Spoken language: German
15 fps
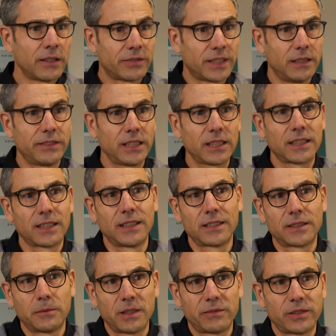Viel wichtiger
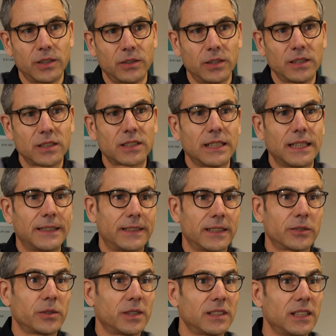ist aber für uns, äh,
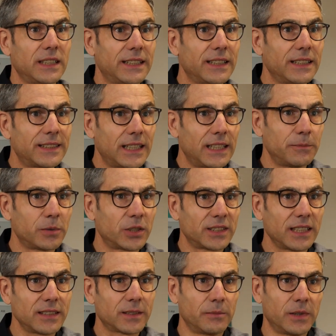dass du das in digitalen
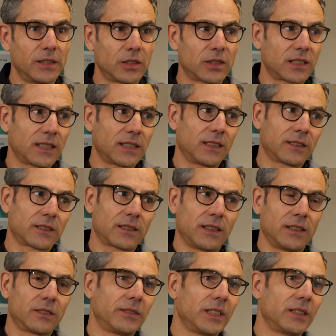Prozessen benutzen kannst.
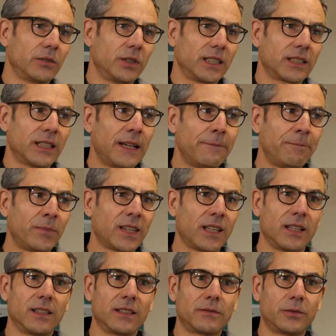Also wenn du dich
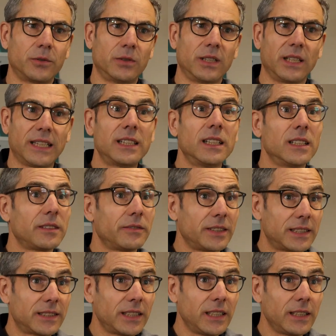irgendwo
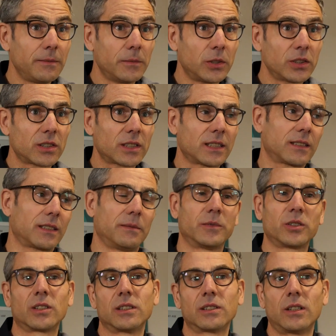identifizieren musst, dann
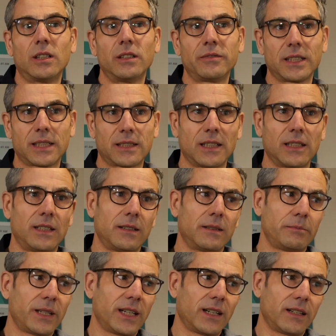musst du es häufig äh,
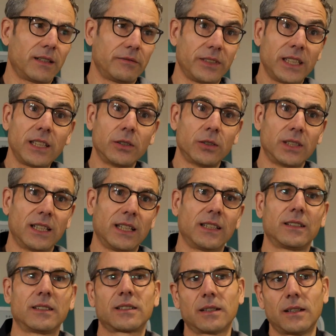per
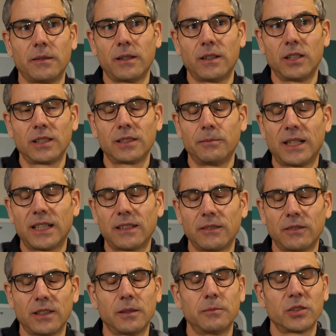Videoident äh, heute machen
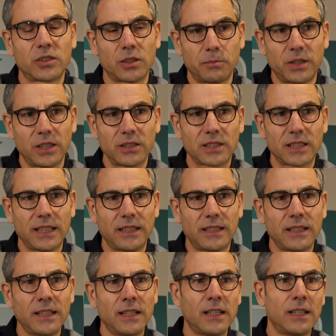oder musst zur Post gehen